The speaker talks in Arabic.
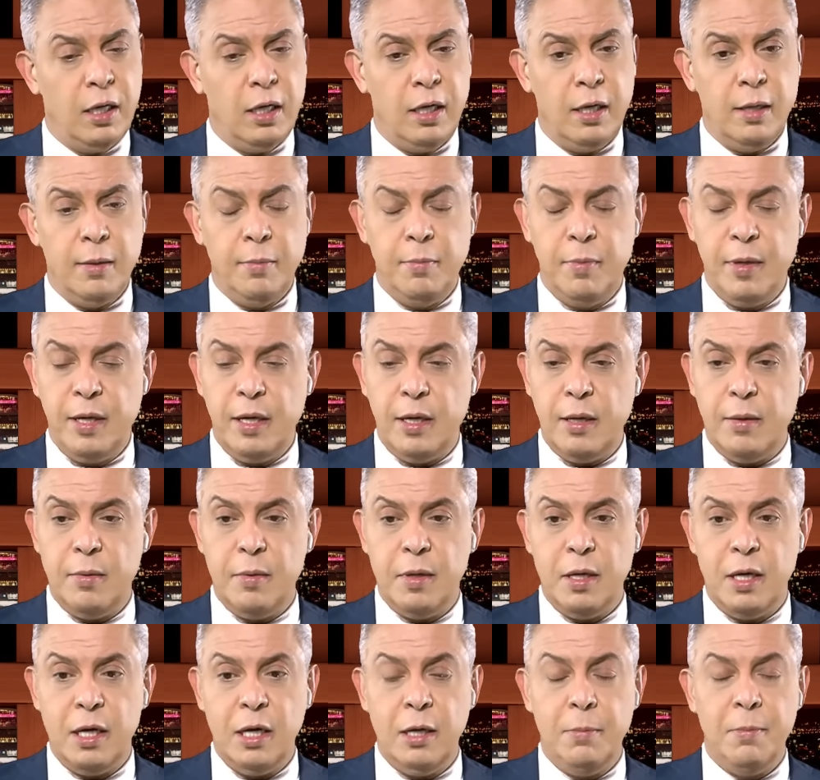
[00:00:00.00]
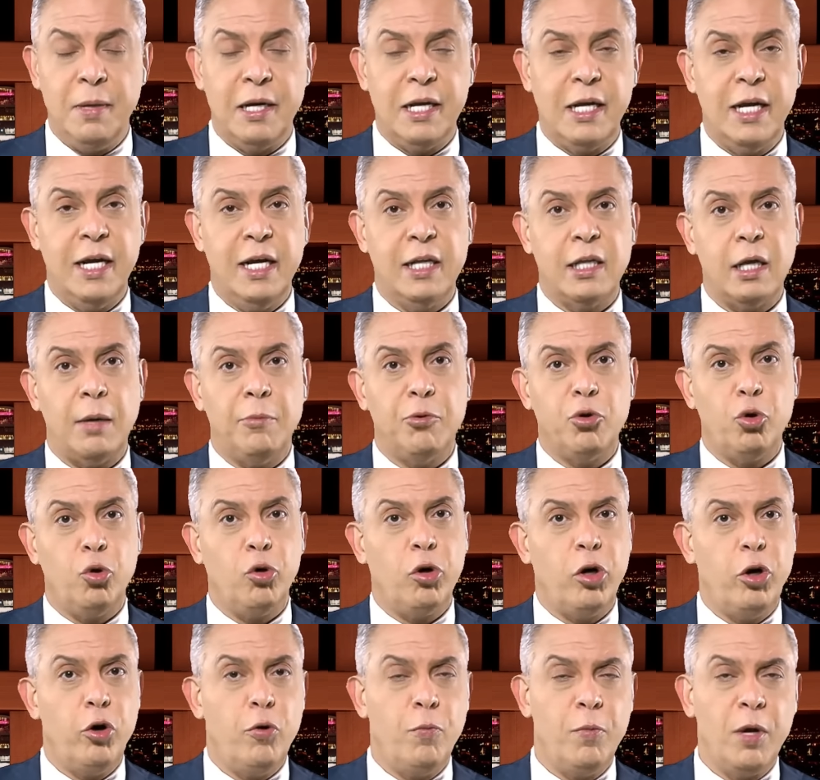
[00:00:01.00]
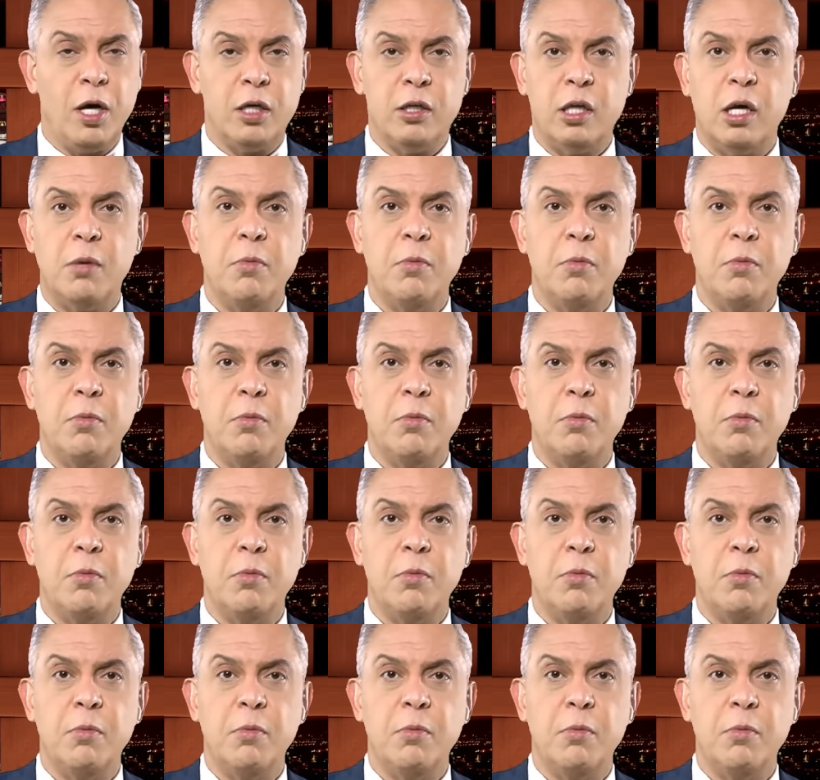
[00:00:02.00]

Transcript: اللي ملكيتها بتعود ليهم